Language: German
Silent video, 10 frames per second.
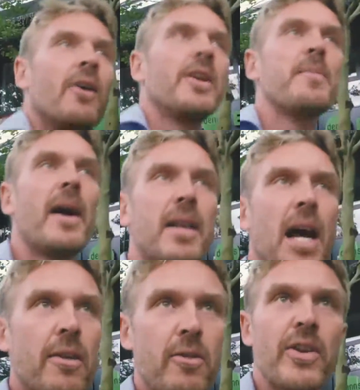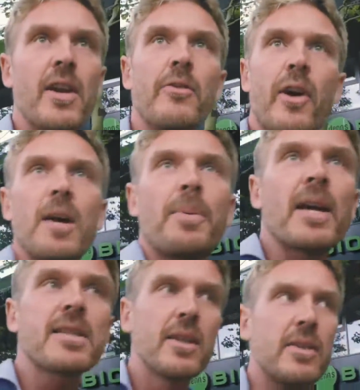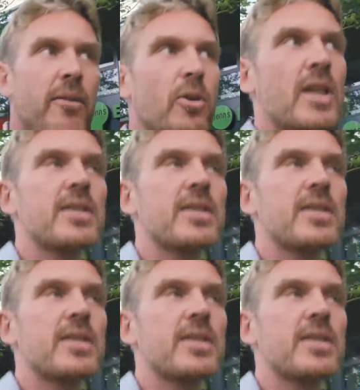und ich meinte, ja, hast du was gegen freie Presse? Und dann wurde